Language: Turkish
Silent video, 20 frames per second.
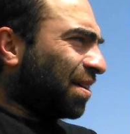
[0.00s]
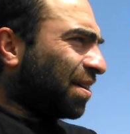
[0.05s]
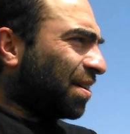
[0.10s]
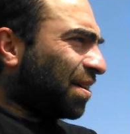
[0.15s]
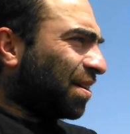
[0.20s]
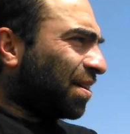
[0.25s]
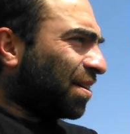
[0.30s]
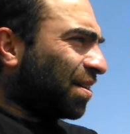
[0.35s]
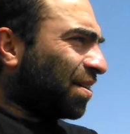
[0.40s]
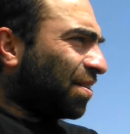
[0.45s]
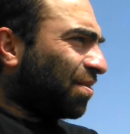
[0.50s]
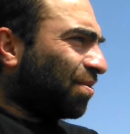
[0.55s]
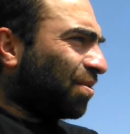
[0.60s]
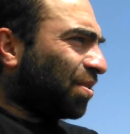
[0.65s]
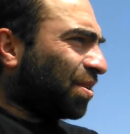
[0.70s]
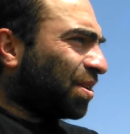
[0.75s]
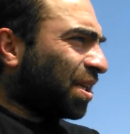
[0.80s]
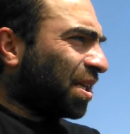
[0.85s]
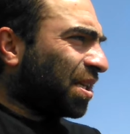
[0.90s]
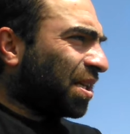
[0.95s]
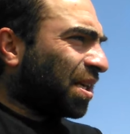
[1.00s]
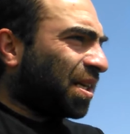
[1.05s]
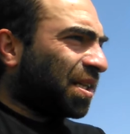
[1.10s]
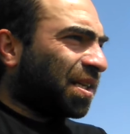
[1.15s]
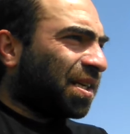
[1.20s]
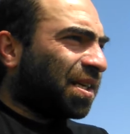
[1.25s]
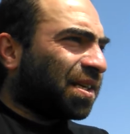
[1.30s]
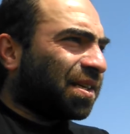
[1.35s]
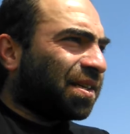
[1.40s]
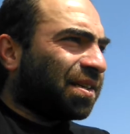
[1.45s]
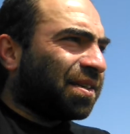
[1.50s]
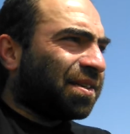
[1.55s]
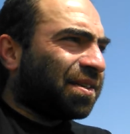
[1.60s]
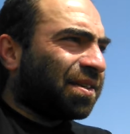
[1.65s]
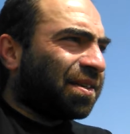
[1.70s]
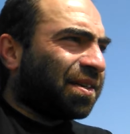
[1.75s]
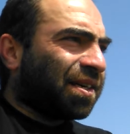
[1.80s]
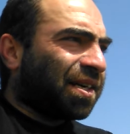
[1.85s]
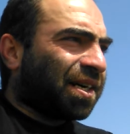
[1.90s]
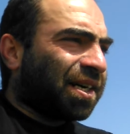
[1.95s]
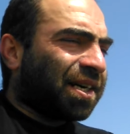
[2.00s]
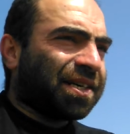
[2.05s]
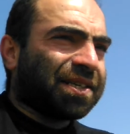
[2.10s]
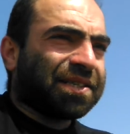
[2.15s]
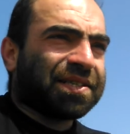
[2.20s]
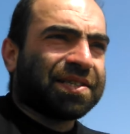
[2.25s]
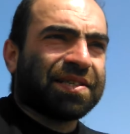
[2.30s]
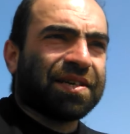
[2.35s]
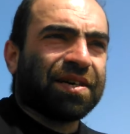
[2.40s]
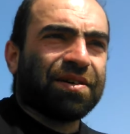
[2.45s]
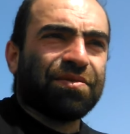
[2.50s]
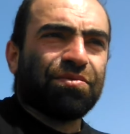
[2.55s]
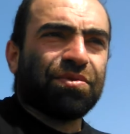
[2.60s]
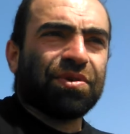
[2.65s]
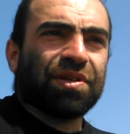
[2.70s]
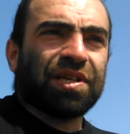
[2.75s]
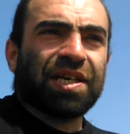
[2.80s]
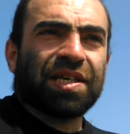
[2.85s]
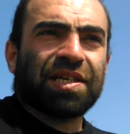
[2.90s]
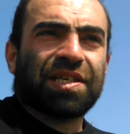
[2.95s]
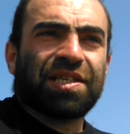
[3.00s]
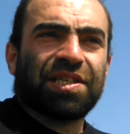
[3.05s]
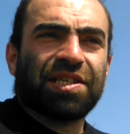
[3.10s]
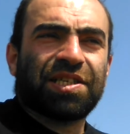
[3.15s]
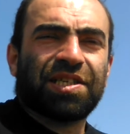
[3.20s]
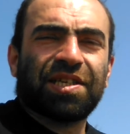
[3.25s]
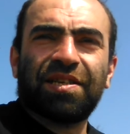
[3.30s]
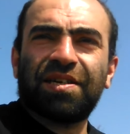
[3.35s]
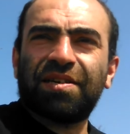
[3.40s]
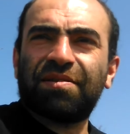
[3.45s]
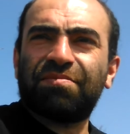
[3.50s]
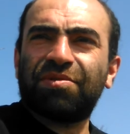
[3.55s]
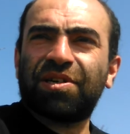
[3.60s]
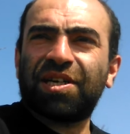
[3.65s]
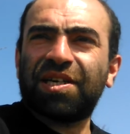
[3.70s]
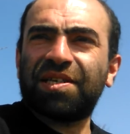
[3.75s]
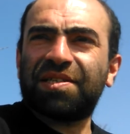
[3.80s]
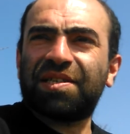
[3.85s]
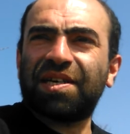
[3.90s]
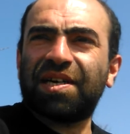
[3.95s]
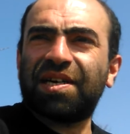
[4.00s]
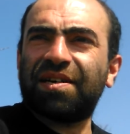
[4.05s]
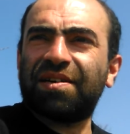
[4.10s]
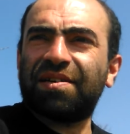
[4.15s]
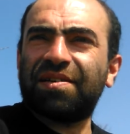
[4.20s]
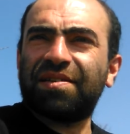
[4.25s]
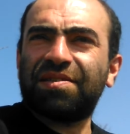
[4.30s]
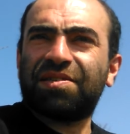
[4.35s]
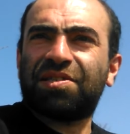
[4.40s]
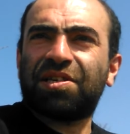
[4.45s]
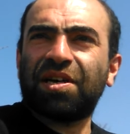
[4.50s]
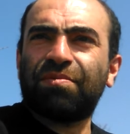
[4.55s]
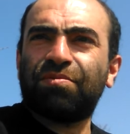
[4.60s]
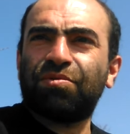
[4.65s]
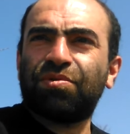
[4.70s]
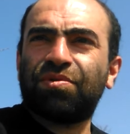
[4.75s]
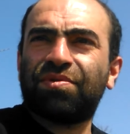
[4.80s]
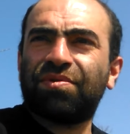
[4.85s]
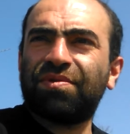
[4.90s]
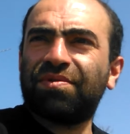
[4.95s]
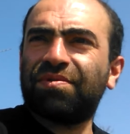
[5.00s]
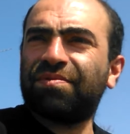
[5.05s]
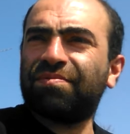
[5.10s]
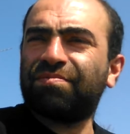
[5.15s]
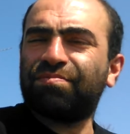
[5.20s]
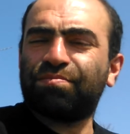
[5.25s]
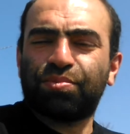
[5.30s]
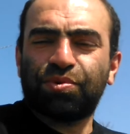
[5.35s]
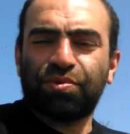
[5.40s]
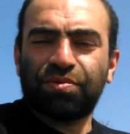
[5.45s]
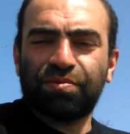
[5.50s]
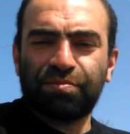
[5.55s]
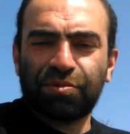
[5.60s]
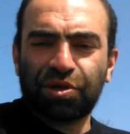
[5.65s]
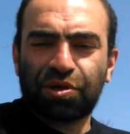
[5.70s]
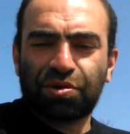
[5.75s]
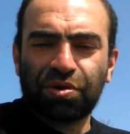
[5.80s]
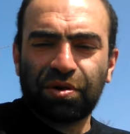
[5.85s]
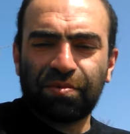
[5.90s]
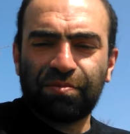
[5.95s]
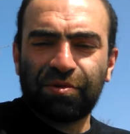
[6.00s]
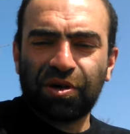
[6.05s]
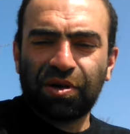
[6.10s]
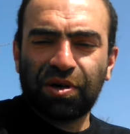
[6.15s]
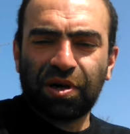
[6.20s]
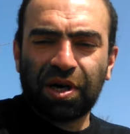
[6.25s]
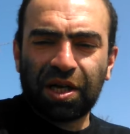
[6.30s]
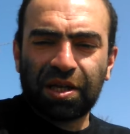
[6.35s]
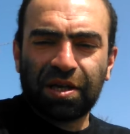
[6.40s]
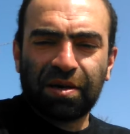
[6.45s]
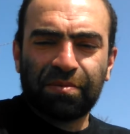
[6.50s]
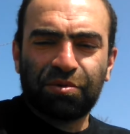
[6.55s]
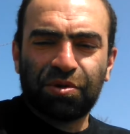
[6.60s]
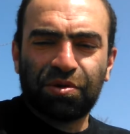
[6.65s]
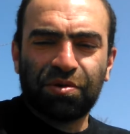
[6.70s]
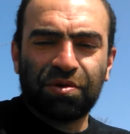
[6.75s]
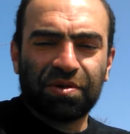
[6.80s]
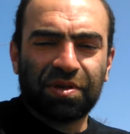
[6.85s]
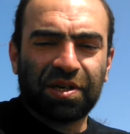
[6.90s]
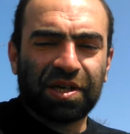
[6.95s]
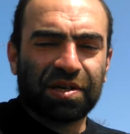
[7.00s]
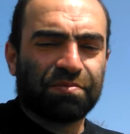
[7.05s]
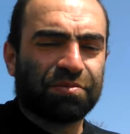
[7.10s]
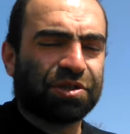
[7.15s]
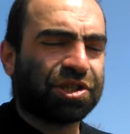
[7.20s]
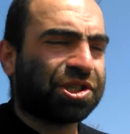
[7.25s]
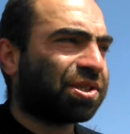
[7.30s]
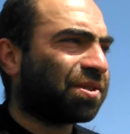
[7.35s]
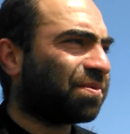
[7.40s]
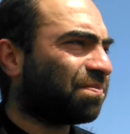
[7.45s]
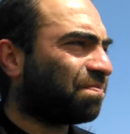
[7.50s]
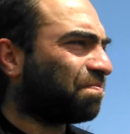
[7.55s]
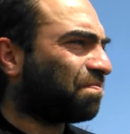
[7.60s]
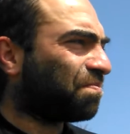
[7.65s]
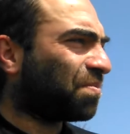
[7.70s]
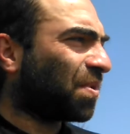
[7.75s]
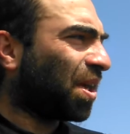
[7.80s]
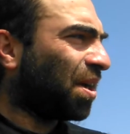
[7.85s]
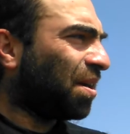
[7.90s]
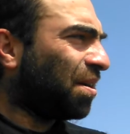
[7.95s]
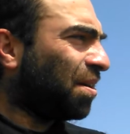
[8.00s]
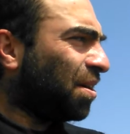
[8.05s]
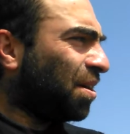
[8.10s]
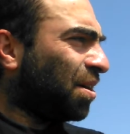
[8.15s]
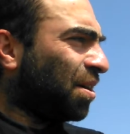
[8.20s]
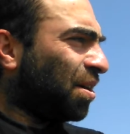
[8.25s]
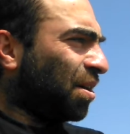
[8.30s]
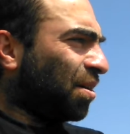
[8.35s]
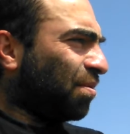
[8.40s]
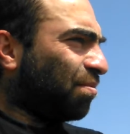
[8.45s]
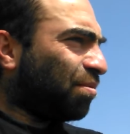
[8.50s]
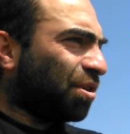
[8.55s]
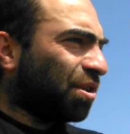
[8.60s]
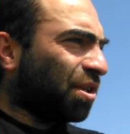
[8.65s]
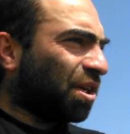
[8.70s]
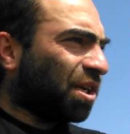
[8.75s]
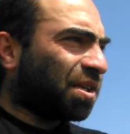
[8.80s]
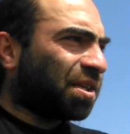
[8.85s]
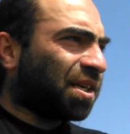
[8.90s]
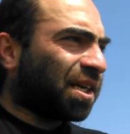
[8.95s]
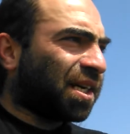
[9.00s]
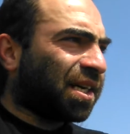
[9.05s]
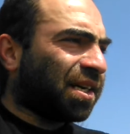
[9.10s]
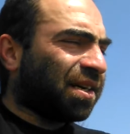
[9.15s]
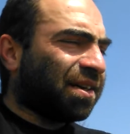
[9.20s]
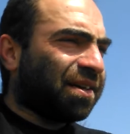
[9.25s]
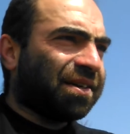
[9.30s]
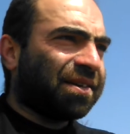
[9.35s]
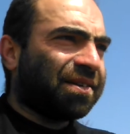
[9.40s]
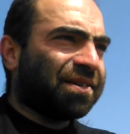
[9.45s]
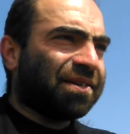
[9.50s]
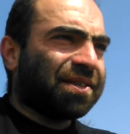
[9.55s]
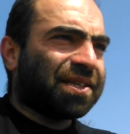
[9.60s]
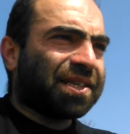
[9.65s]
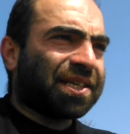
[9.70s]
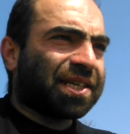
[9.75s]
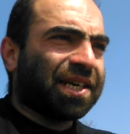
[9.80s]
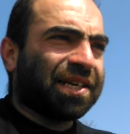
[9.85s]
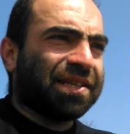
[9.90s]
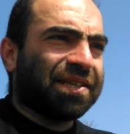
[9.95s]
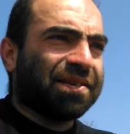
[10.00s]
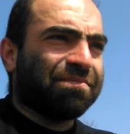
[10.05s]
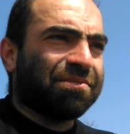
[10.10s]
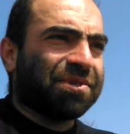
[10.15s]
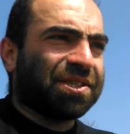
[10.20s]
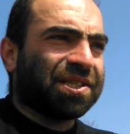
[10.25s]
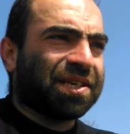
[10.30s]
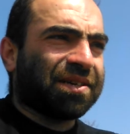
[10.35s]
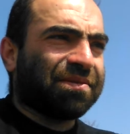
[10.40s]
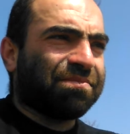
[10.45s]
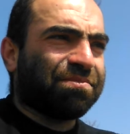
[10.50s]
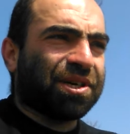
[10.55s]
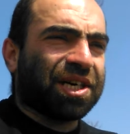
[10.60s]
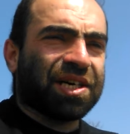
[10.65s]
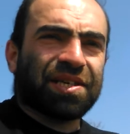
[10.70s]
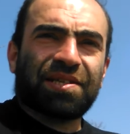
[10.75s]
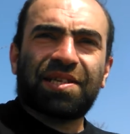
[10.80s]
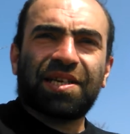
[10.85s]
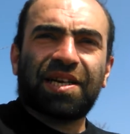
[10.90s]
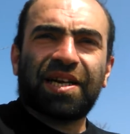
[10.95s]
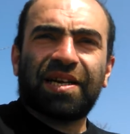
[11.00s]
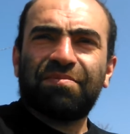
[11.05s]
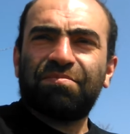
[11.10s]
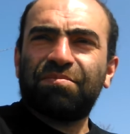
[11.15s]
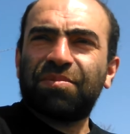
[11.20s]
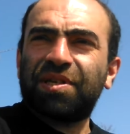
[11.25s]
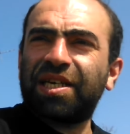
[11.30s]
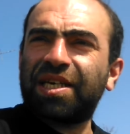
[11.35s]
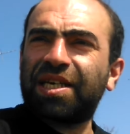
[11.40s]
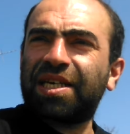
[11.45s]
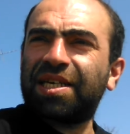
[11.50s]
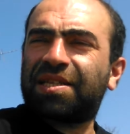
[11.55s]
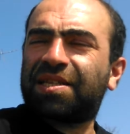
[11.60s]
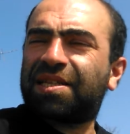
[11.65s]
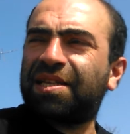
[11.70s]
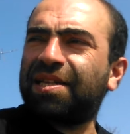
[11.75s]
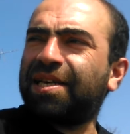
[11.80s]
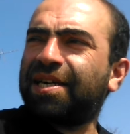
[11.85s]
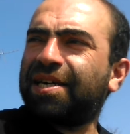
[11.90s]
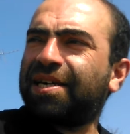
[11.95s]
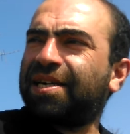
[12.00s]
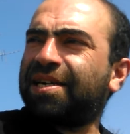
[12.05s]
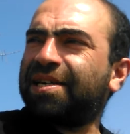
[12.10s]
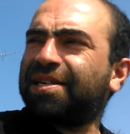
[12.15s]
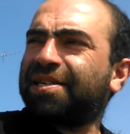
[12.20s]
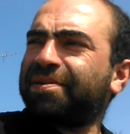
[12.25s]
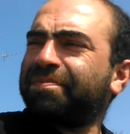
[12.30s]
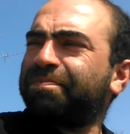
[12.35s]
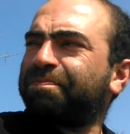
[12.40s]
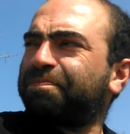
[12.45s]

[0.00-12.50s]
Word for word: E, ondan hani hasta olan kişiler biraz daha çabuk bu mikrobu alabiliyorlarmış. Bunlar da kendimize baktıralım diye gittiler.